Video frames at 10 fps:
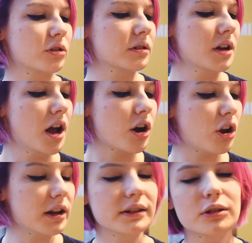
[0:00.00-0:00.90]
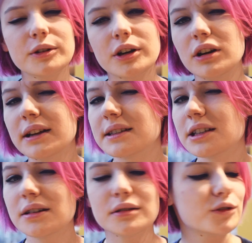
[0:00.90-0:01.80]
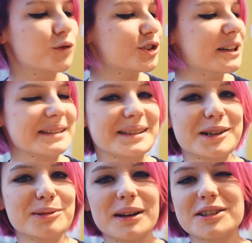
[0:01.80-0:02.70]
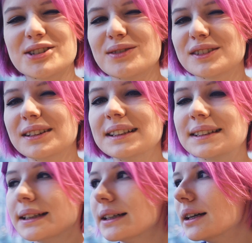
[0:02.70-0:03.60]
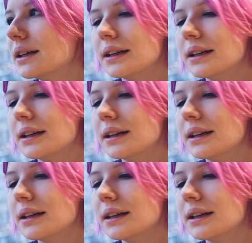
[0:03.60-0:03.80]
to kolejny do mojej kolekcji, 20 chyba, czy 19.